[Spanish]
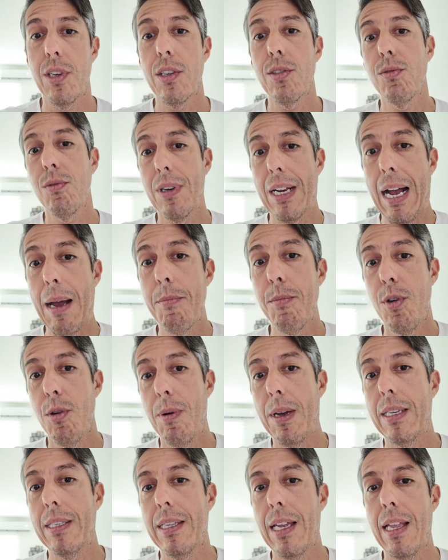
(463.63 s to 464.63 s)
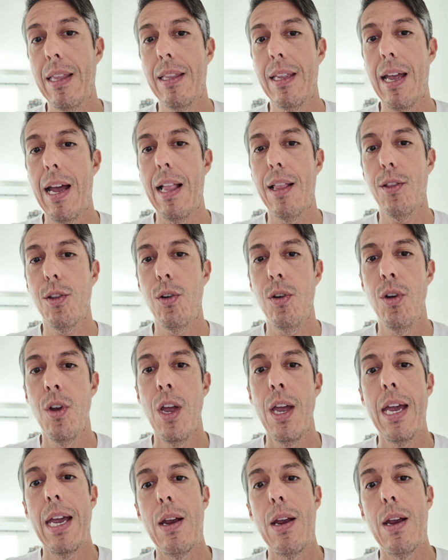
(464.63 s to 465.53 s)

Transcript: Es un cambio bastante alto